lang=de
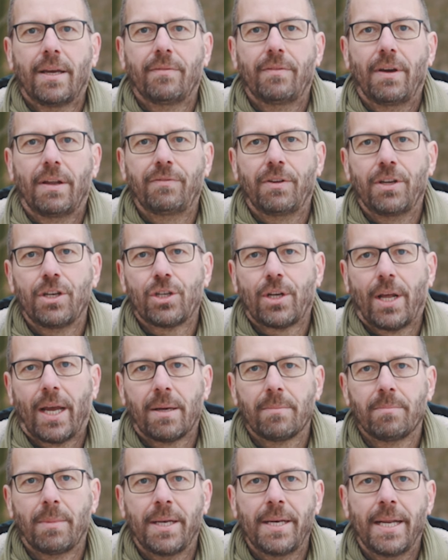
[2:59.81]
werden wir die
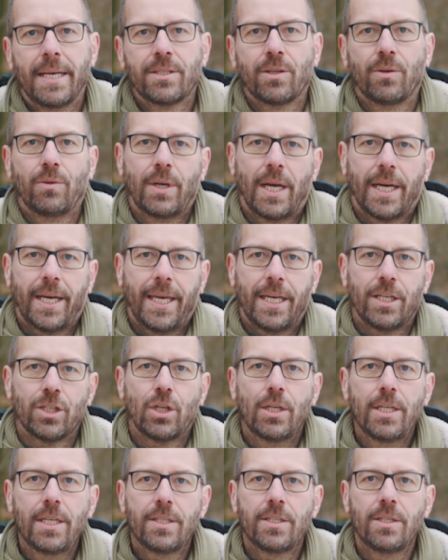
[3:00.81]
Strecken bei Nässe oder Regen
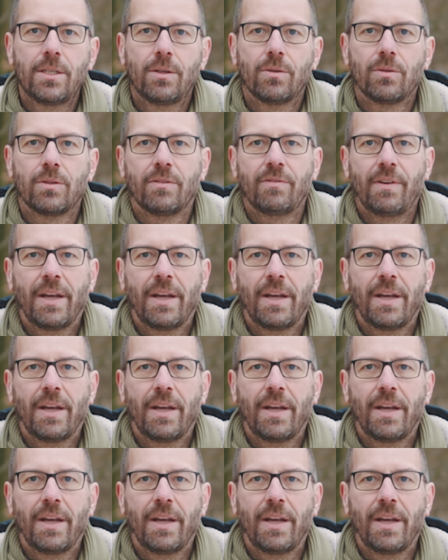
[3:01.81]
schließen und